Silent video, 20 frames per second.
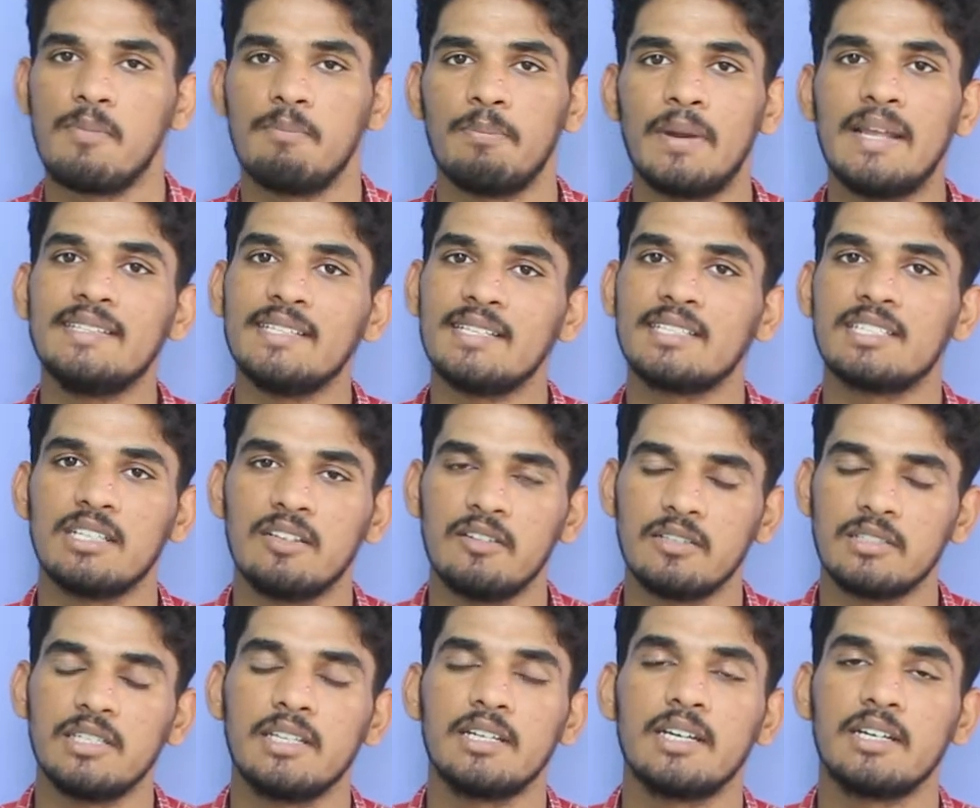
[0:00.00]
ப்ரைஸ் ஆக்ஷனில்
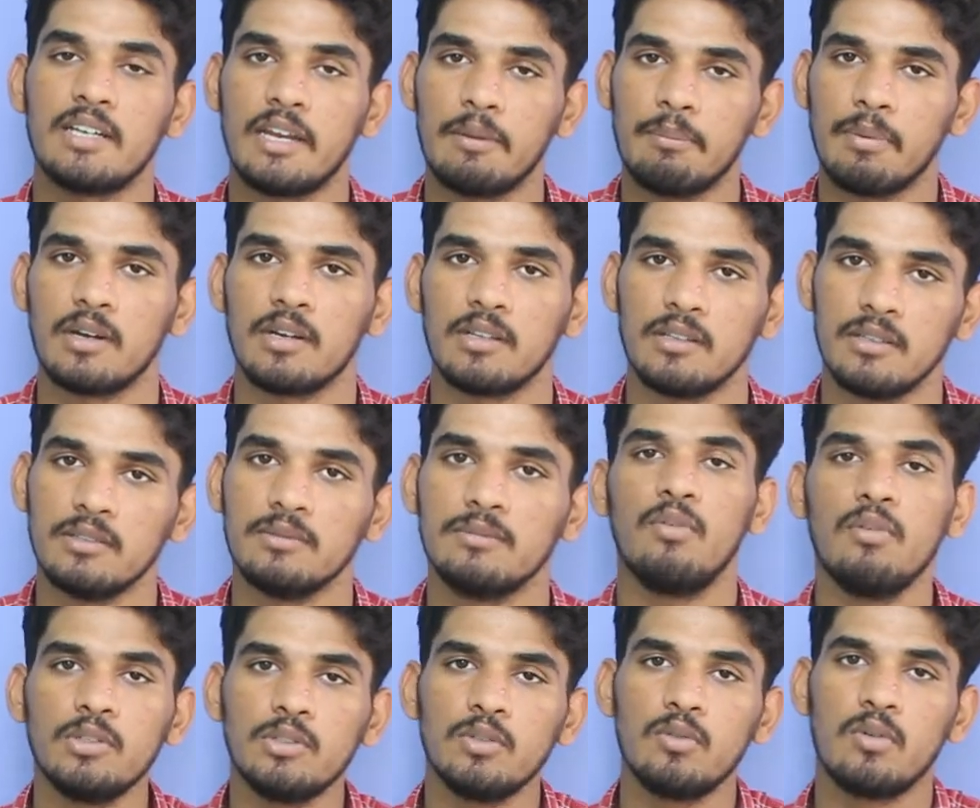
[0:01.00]
வச்சு நீங்கள் ட்ரேட் பண்ணுறது
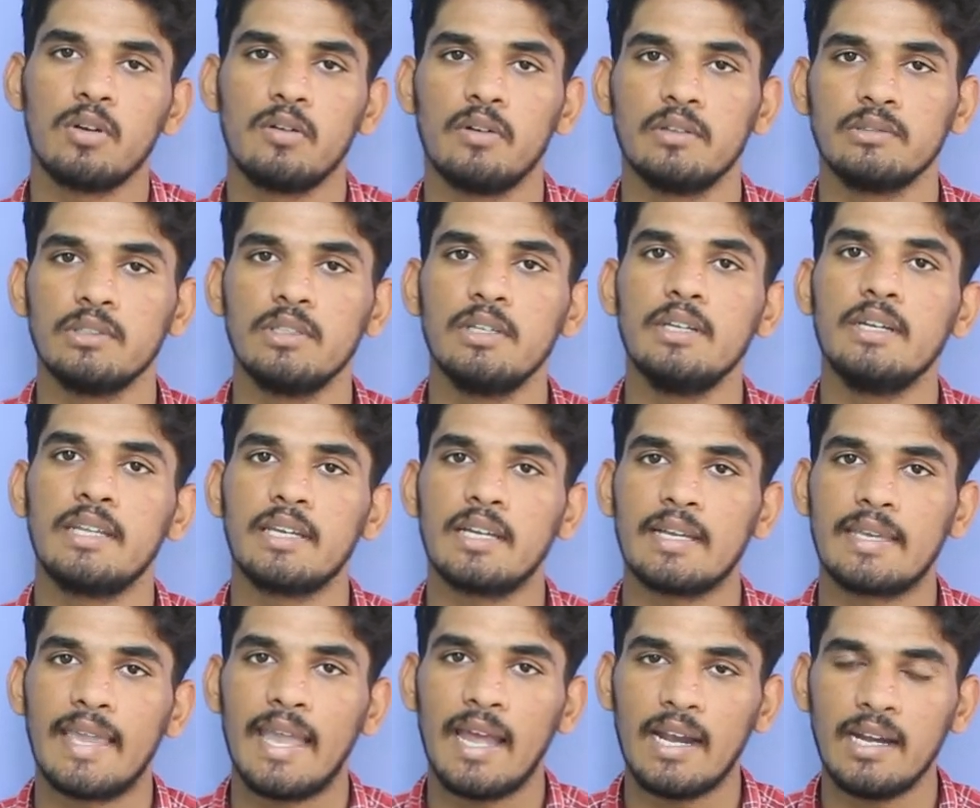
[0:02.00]
ஃபோர்த் ஒன்று வந்து
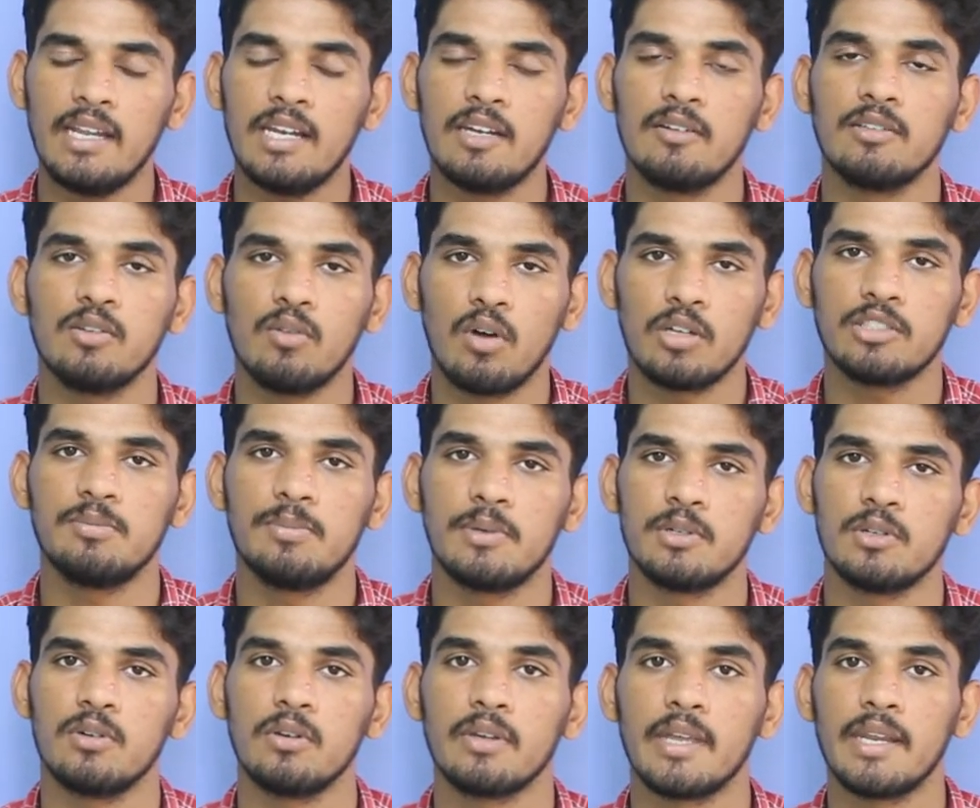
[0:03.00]
நீங்கள் கேண்டில் வந்து வாட்ச்
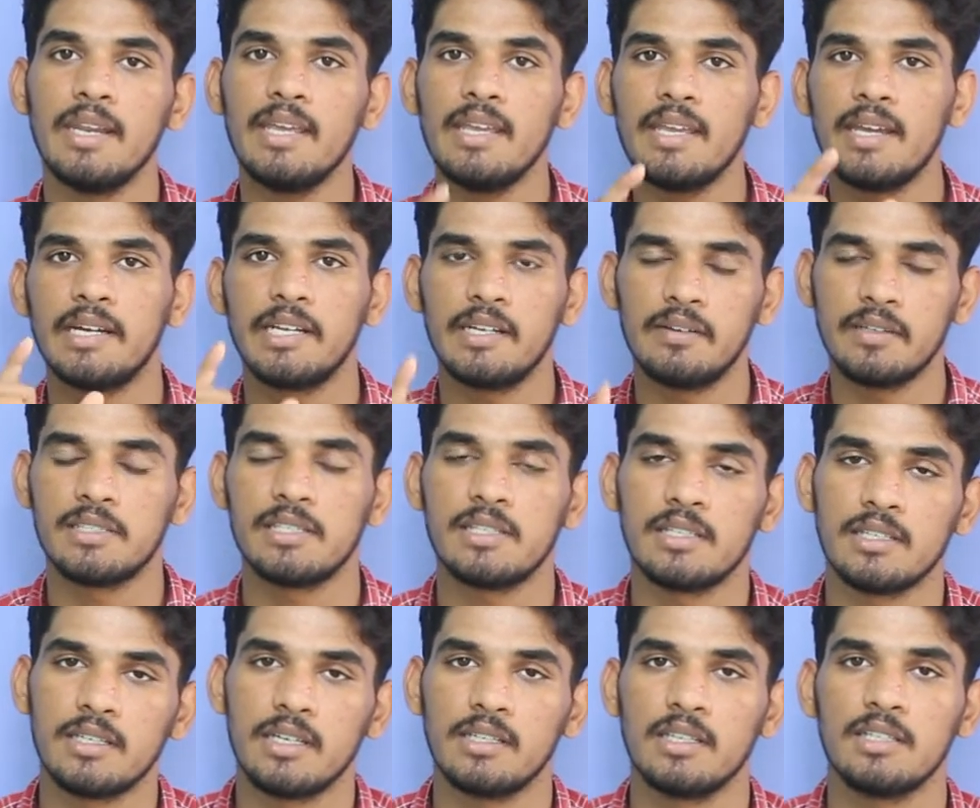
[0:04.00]
பண்ணணும் என்ன கேண்டில்
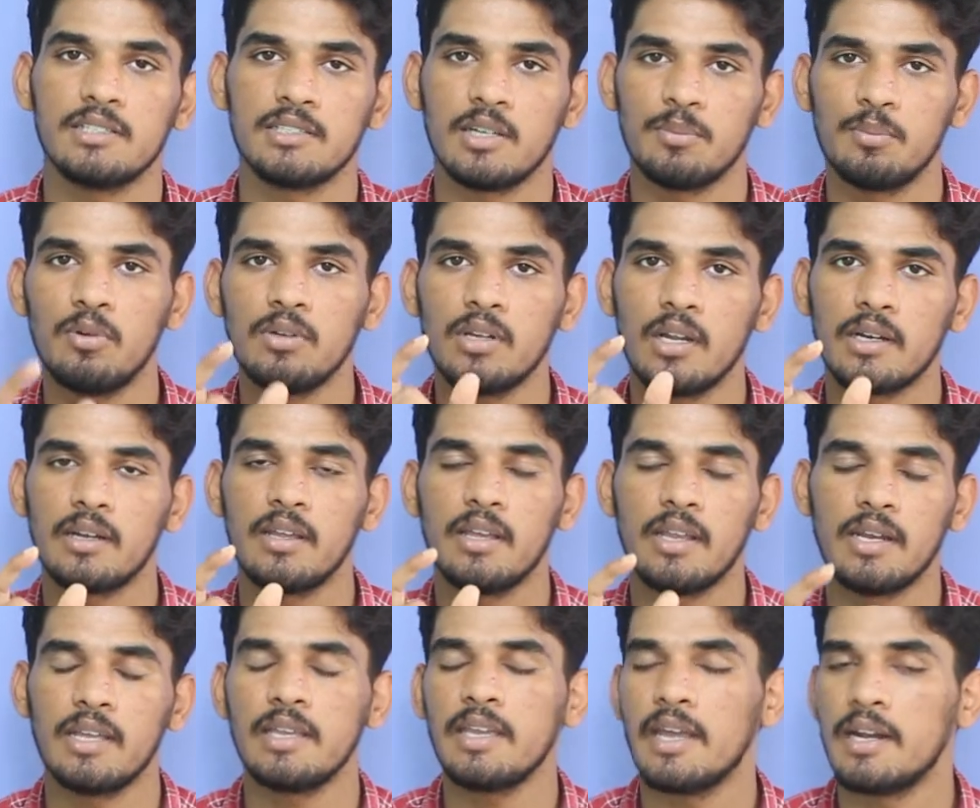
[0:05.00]
வச்சிருக்கு அதாவது சப்போர்ட் அண்டா
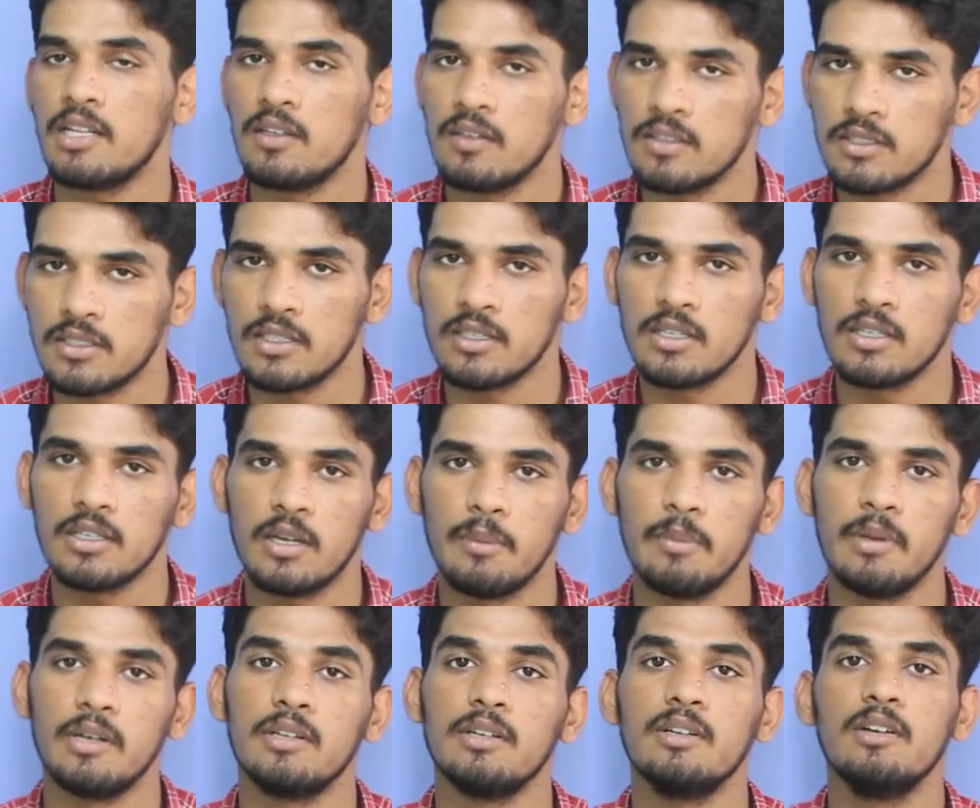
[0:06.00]
என்ன கேண்டில் வச்சிருக்கு
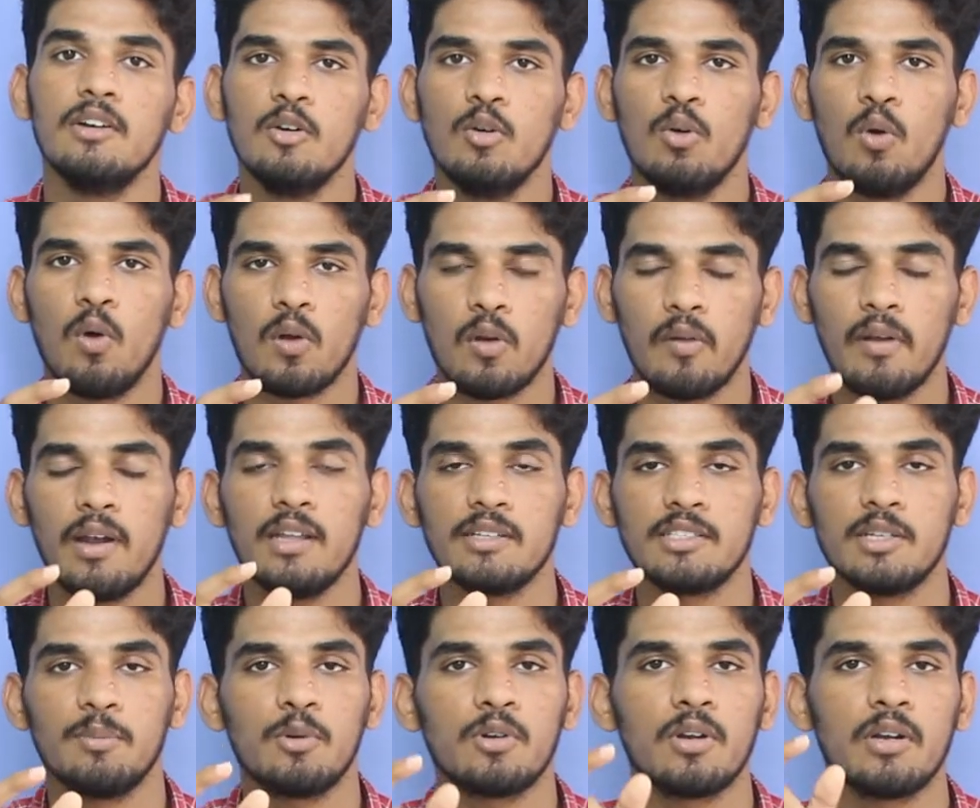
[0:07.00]
அப்படின்ட்டு ஒருவேளை
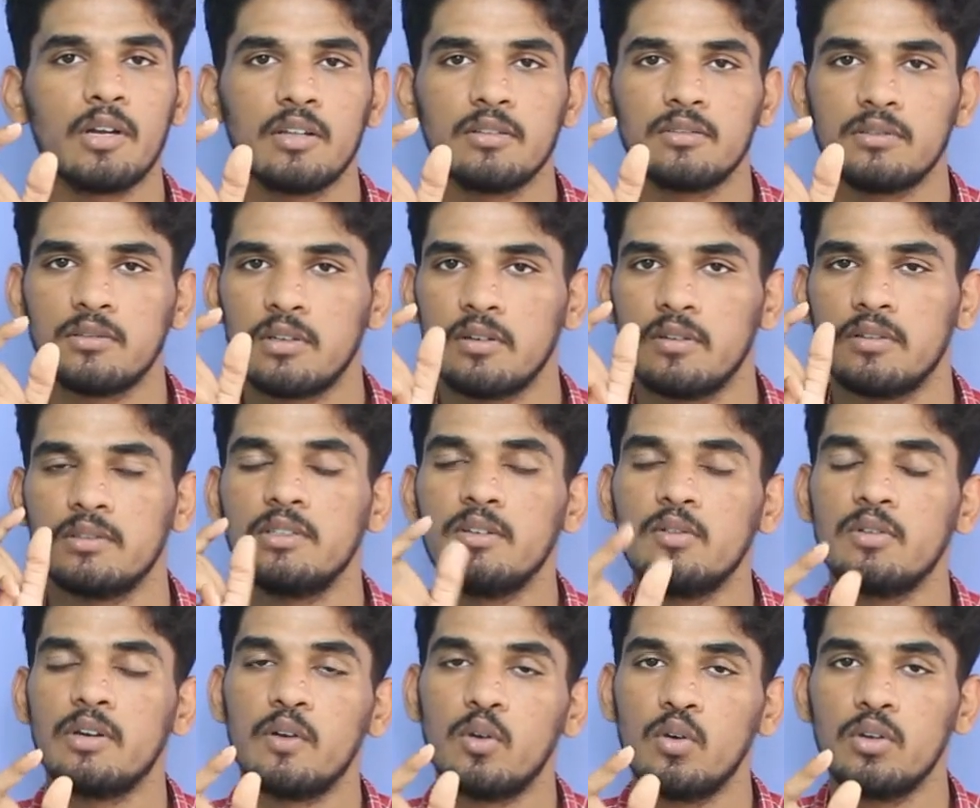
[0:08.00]
சப்போர்ட் அண்ட் வந்து
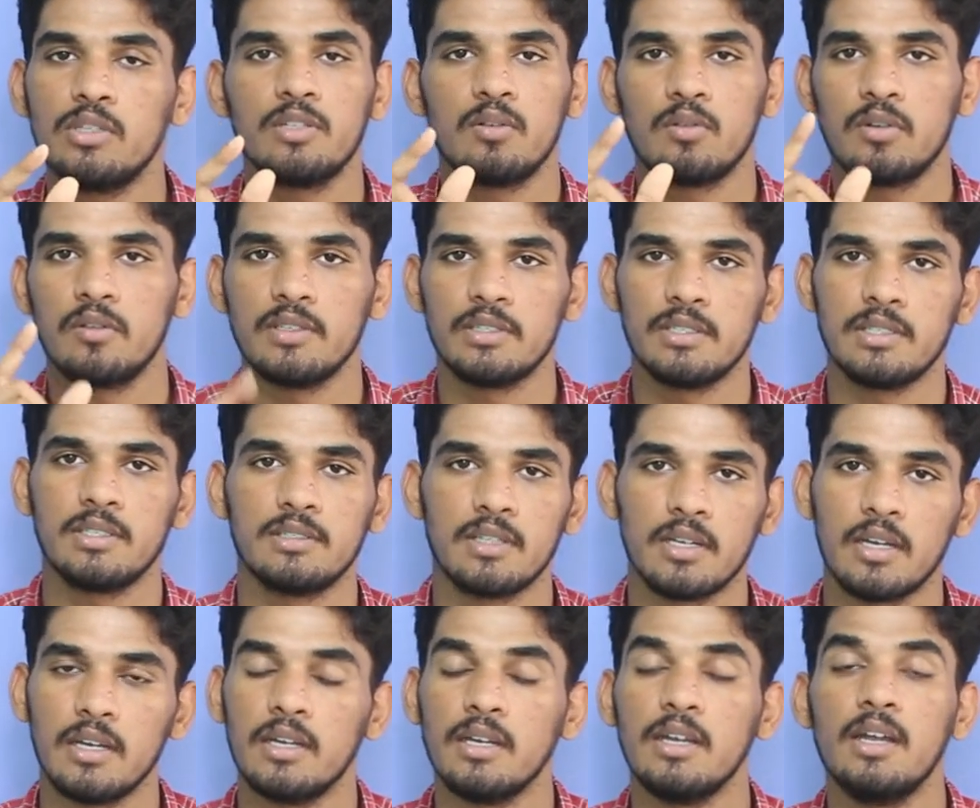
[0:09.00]
ஒரு டோஜி ஒன்று
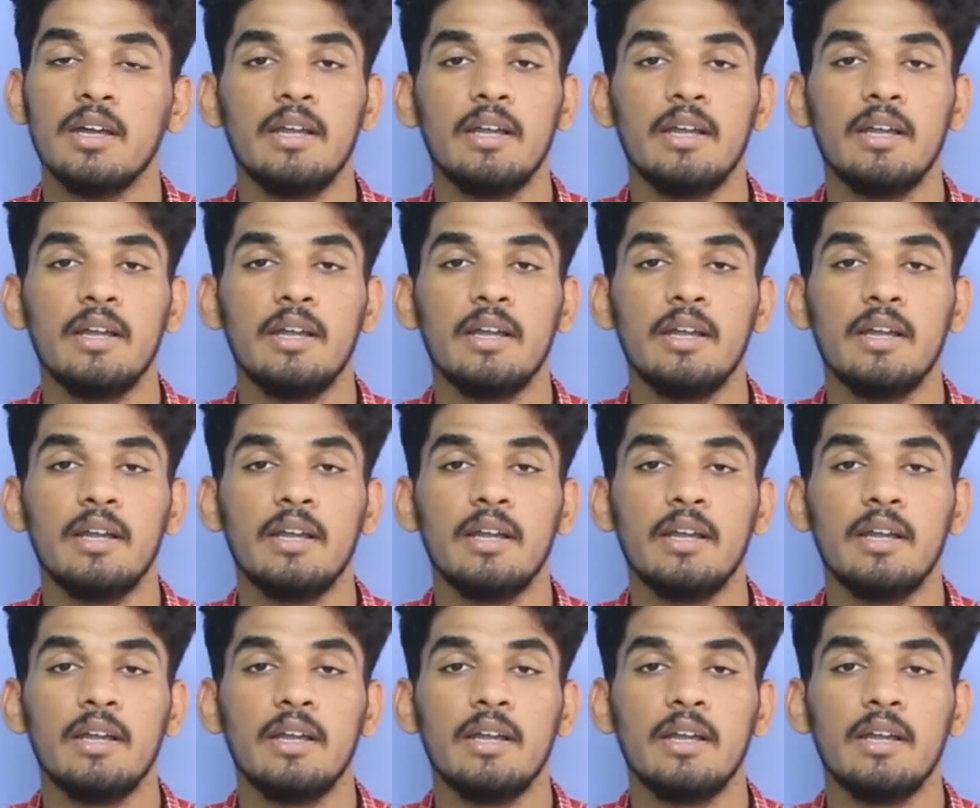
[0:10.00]
வச்சிருக்கு